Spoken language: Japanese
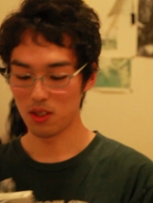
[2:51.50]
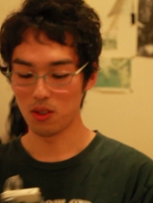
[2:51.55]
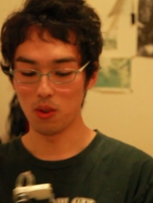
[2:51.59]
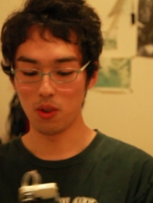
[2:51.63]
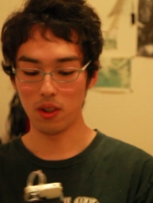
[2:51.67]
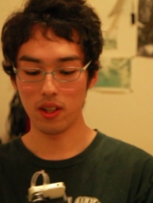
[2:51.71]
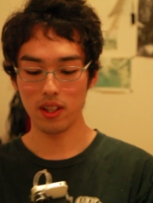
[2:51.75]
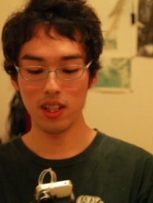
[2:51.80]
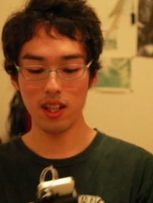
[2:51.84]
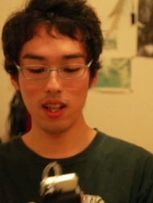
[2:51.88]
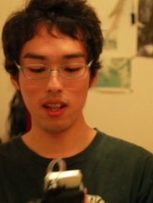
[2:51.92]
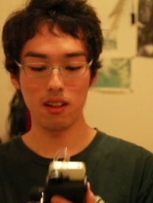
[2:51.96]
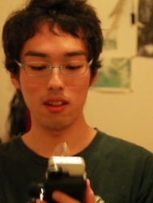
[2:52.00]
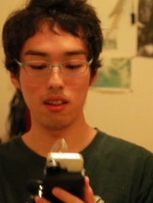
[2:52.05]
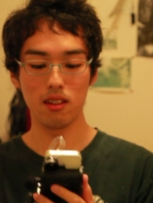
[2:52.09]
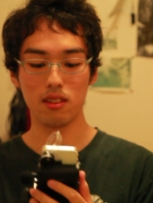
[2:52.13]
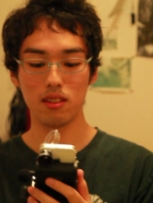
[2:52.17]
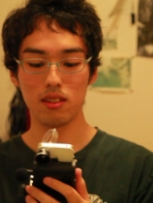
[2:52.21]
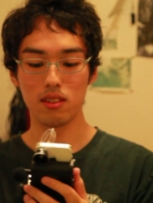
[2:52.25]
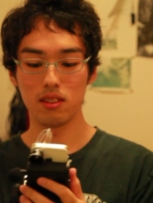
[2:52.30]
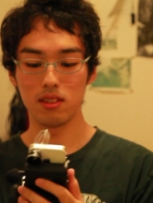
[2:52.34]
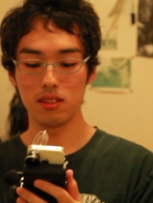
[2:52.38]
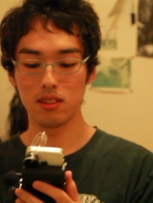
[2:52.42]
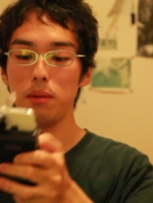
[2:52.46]
これだよ
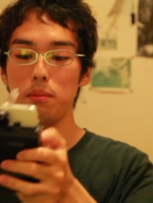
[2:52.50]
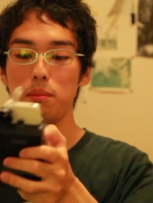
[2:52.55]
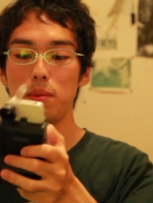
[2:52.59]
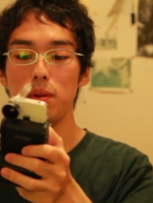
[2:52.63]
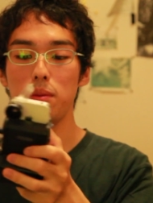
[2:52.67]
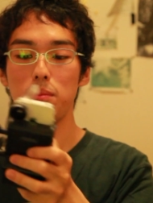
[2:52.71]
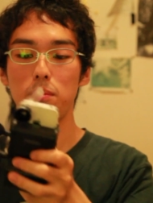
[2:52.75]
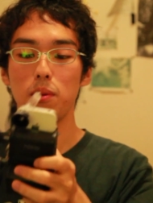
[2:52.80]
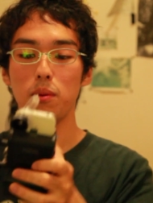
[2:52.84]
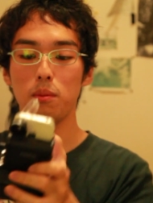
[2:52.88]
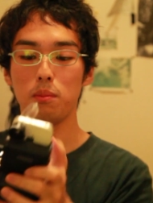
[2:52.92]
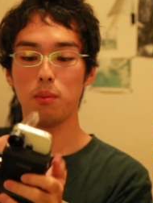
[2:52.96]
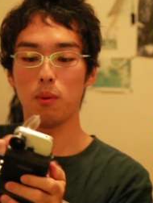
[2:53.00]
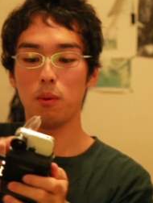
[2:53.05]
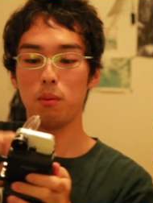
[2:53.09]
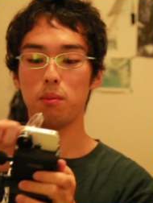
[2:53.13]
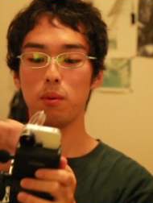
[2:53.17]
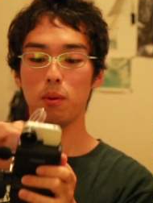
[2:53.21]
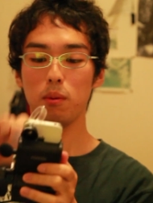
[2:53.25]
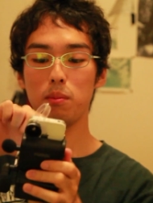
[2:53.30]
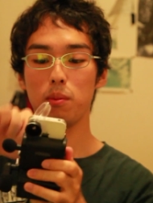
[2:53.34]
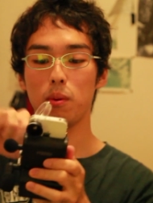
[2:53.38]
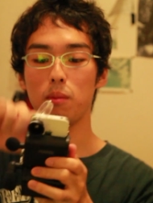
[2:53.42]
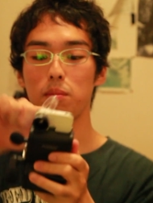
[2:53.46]

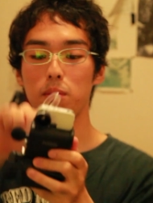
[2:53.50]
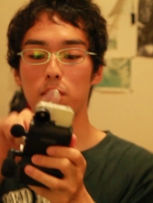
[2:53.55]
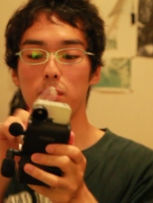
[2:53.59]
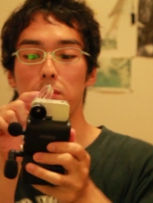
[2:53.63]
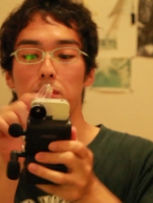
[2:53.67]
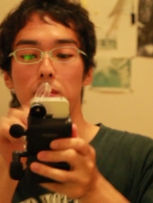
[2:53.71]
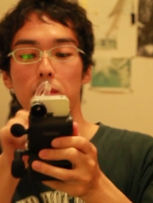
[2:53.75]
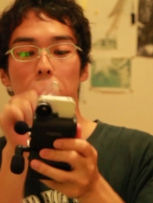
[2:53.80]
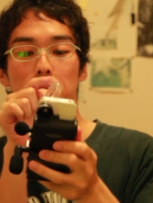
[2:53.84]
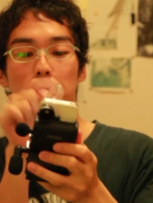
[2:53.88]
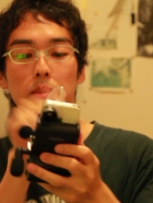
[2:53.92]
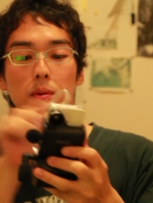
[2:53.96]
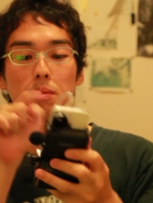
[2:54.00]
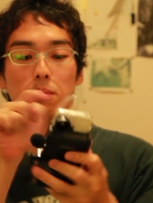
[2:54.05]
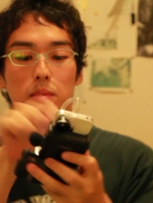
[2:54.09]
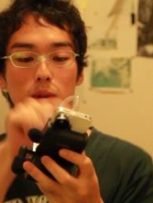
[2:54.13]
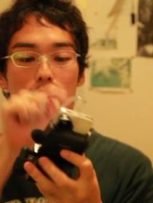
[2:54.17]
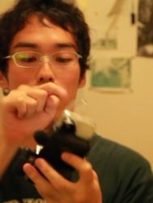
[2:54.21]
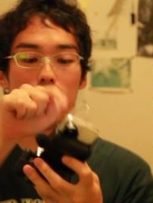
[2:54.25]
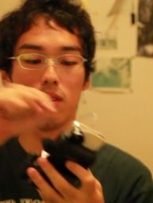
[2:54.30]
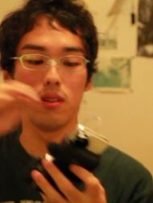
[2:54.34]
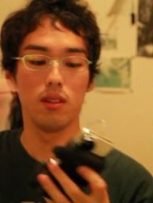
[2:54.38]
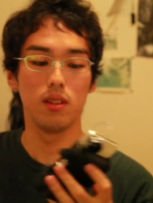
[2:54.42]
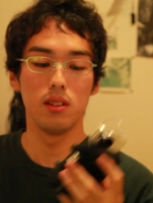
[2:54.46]

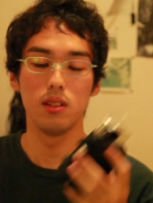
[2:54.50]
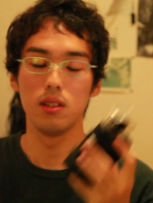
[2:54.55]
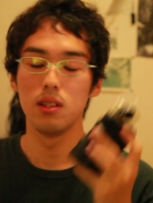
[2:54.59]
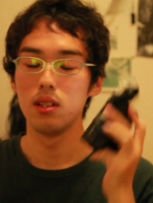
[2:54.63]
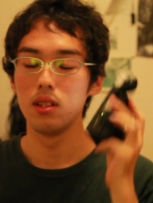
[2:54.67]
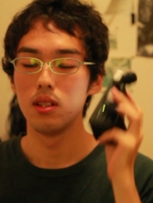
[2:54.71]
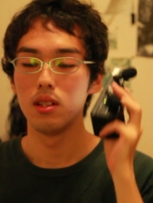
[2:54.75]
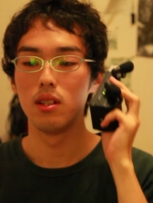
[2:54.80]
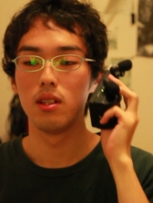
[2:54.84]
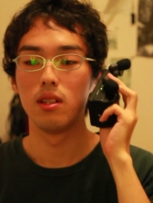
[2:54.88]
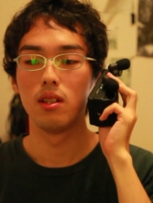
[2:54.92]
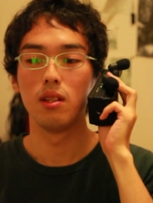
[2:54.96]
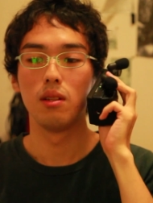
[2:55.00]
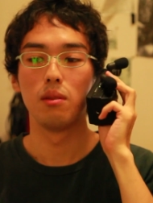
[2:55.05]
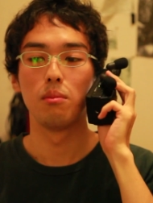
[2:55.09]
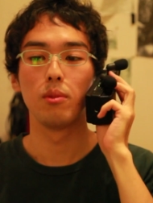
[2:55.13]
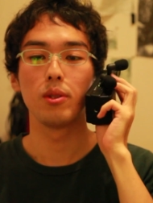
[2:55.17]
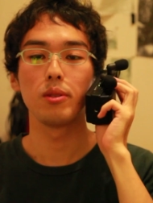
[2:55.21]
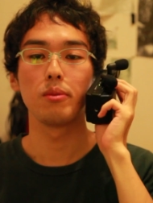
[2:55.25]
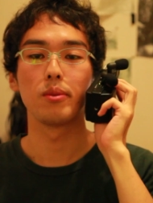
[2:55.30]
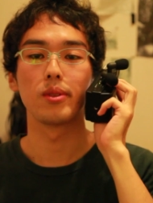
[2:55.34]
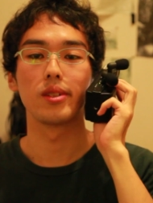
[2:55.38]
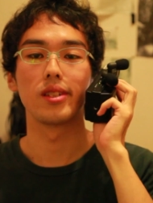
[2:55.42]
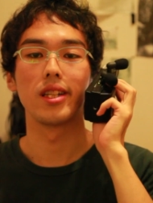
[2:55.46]
ピーピーポポポポポポポ
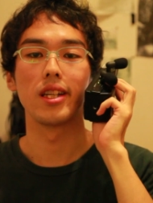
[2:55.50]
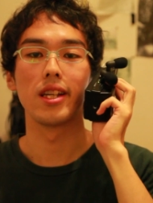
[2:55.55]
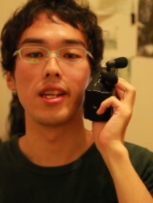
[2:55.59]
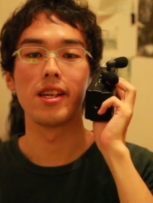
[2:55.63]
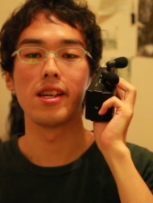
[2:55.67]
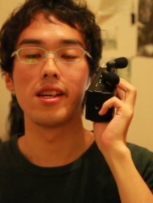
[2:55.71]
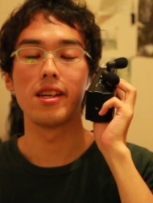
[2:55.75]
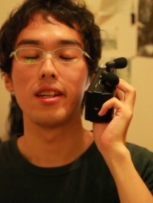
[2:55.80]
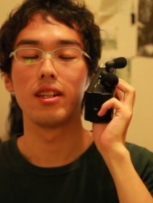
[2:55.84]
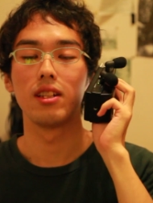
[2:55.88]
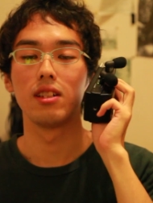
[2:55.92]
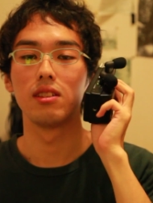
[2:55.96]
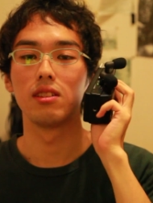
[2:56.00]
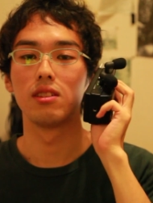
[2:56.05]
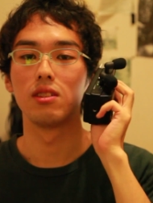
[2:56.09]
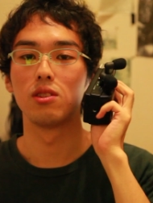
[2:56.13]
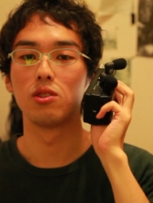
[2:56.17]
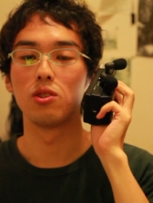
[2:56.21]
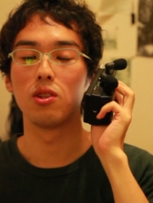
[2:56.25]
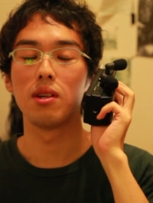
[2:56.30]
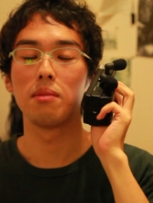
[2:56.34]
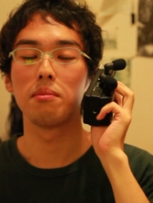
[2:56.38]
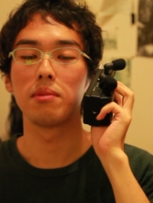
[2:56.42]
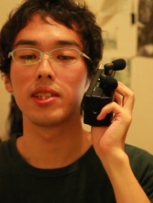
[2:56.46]
もしもし
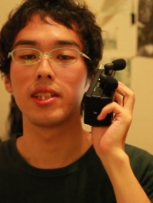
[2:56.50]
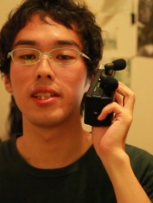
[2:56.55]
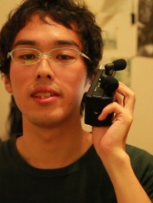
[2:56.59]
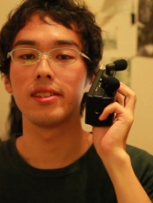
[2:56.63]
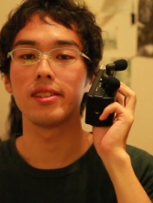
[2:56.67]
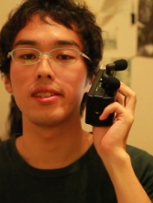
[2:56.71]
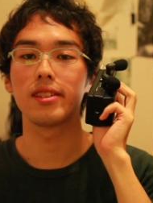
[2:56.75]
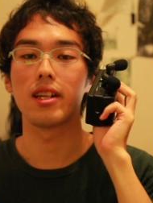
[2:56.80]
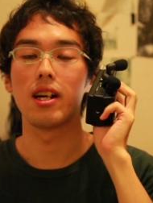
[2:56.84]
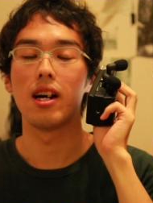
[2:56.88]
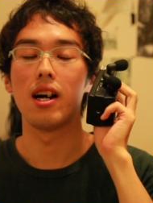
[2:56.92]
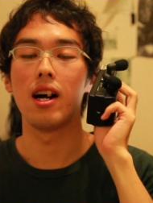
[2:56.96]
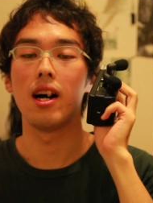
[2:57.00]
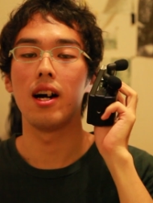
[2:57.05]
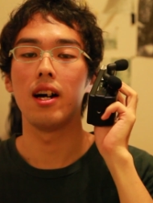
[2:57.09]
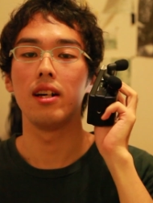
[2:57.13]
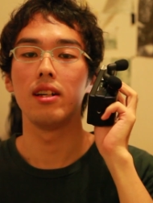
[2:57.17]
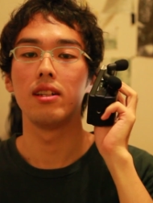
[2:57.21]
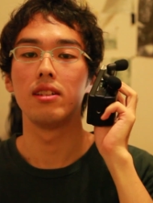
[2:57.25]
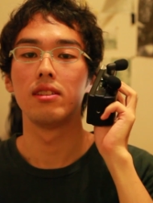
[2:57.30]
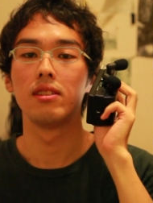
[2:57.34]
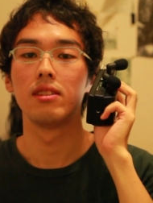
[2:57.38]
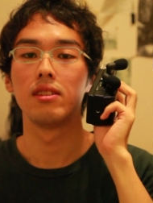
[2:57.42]
ゾアマさんですか